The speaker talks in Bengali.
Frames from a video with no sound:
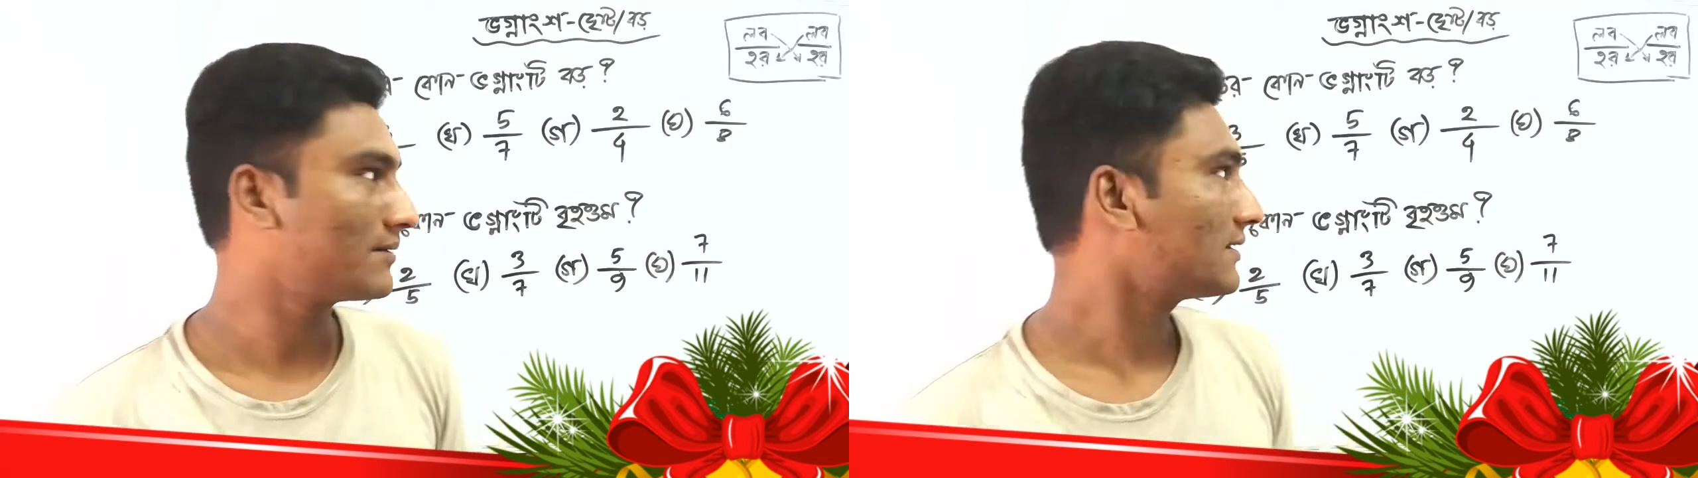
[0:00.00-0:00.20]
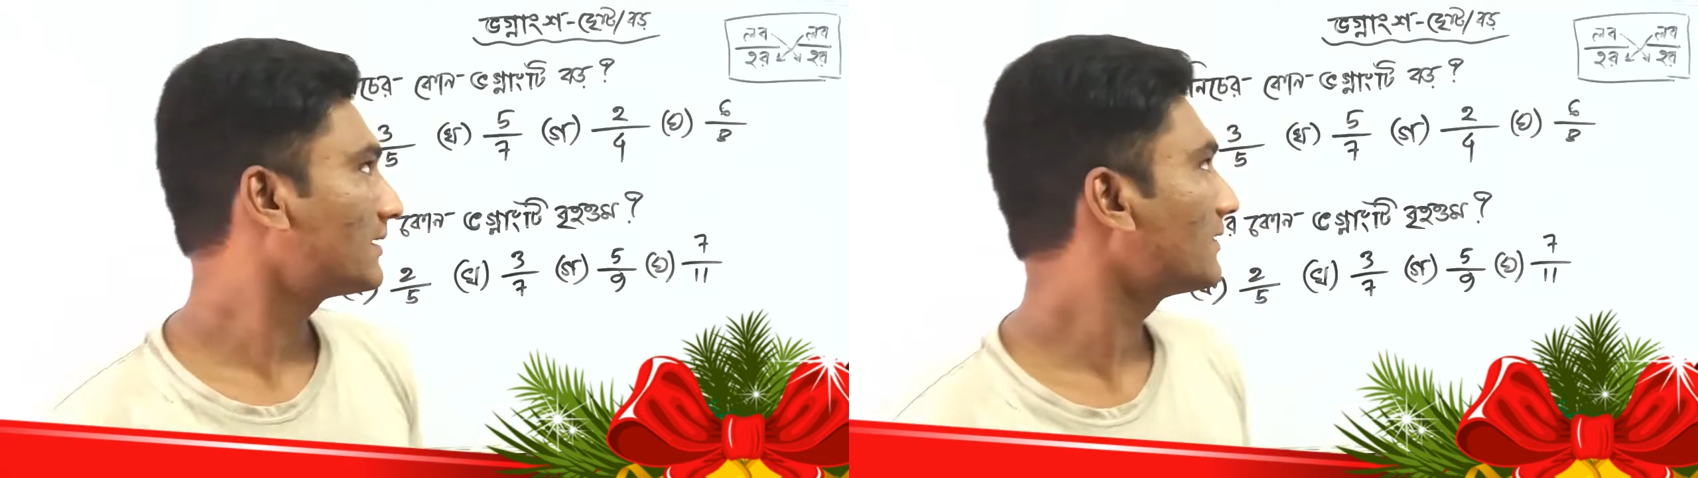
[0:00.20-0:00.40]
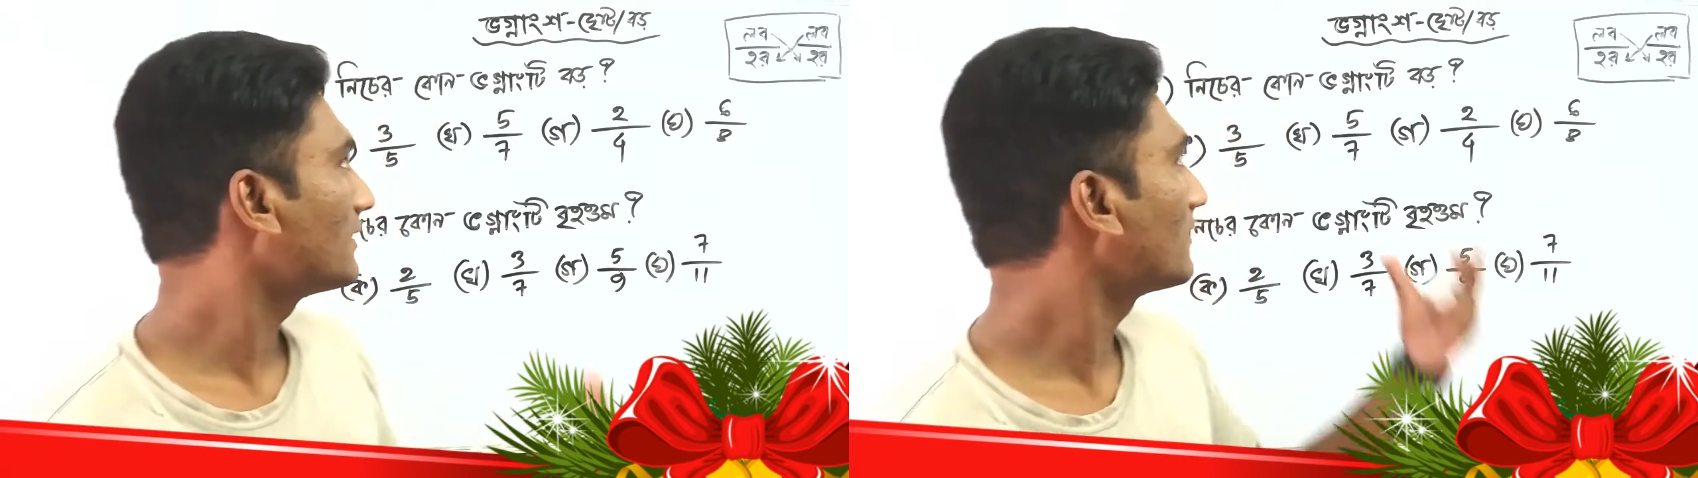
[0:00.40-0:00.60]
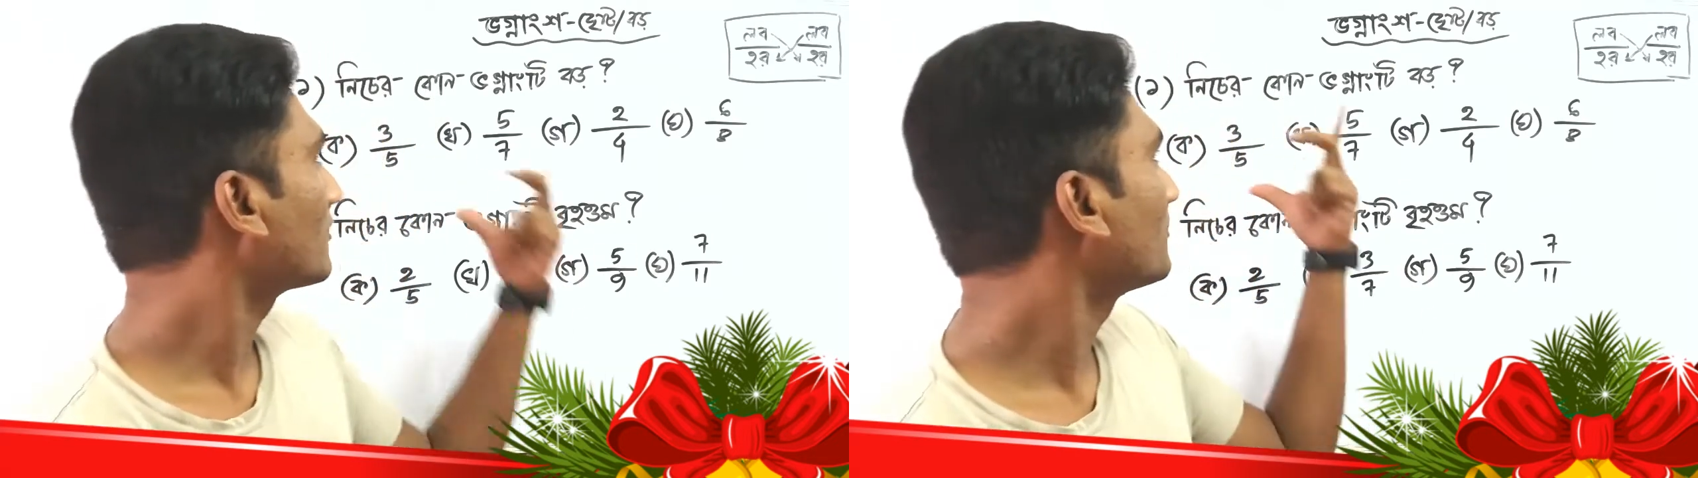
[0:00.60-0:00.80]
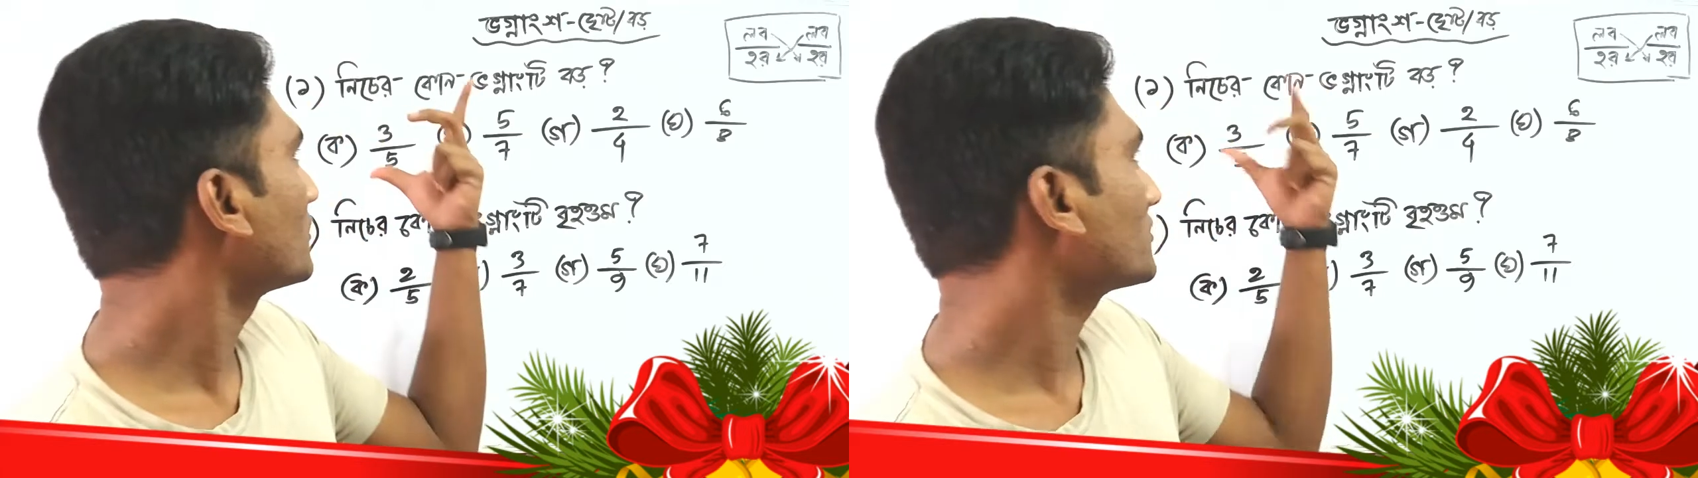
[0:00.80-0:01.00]
আমাদের
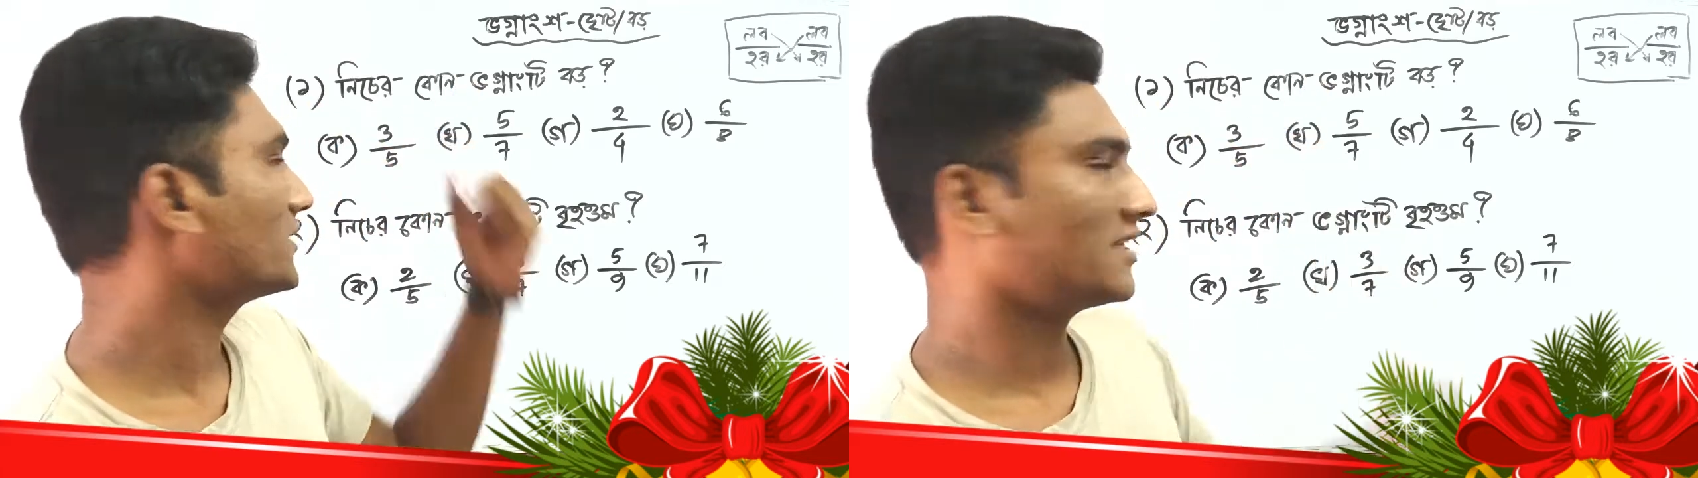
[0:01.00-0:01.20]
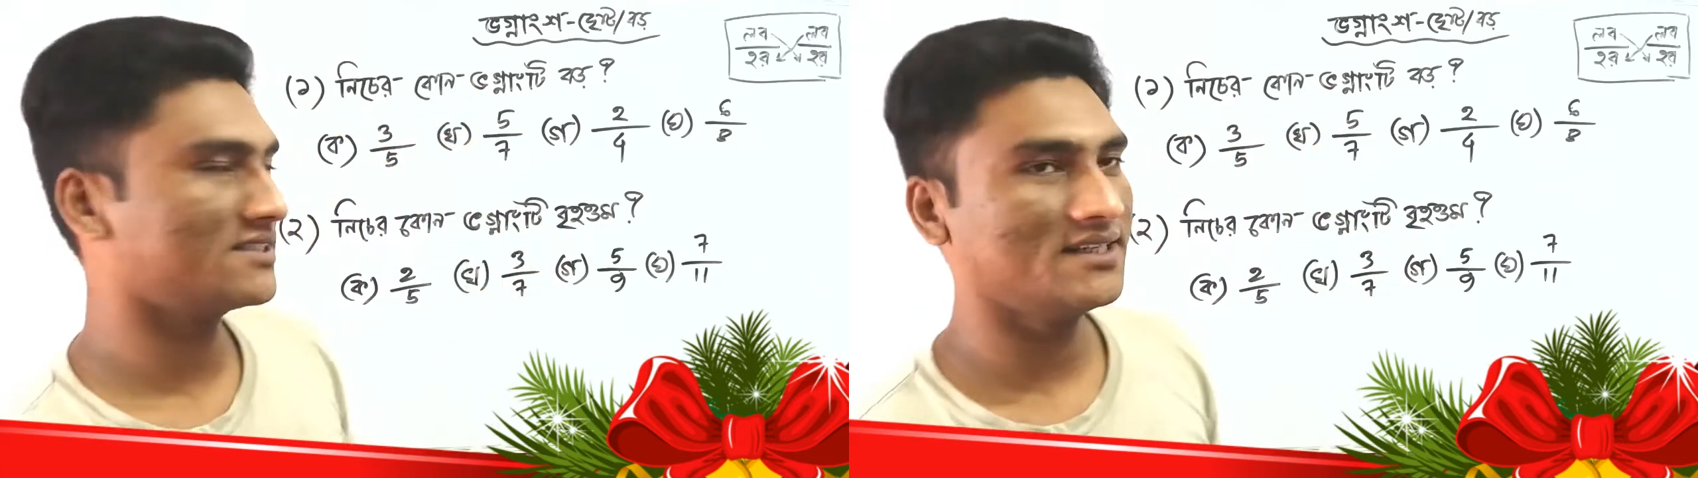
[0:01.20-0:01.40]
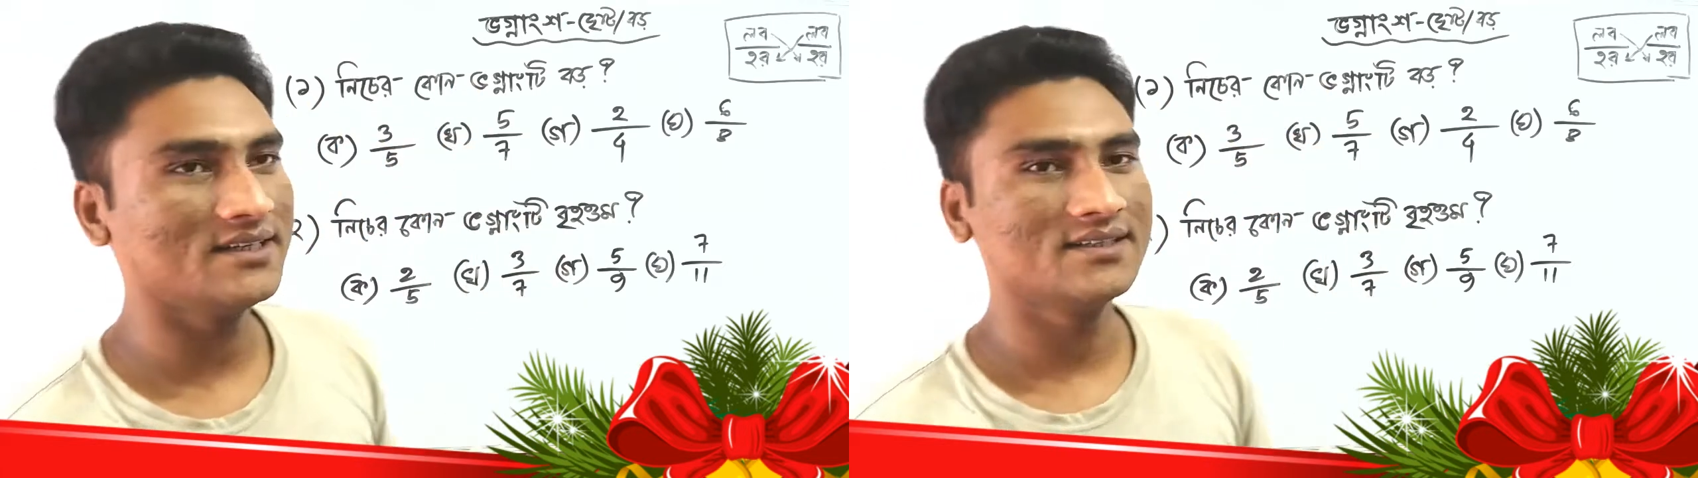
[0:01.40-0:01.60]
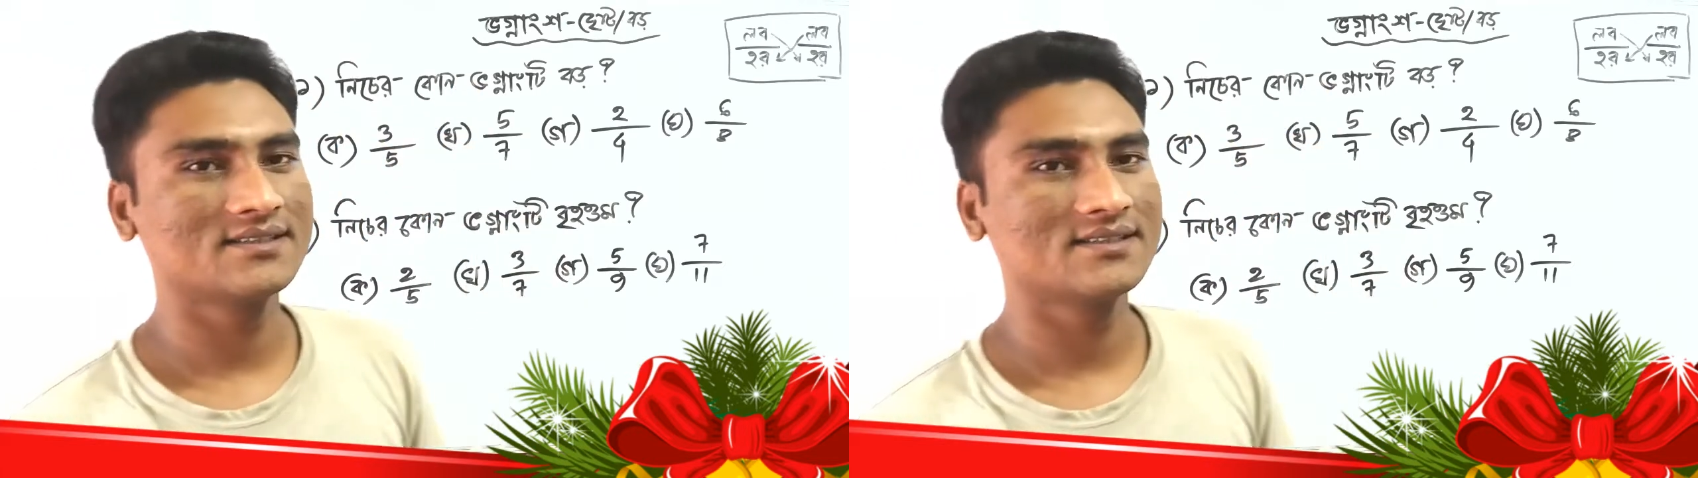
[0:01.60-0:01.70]
এরকম প্রশ্ন আসে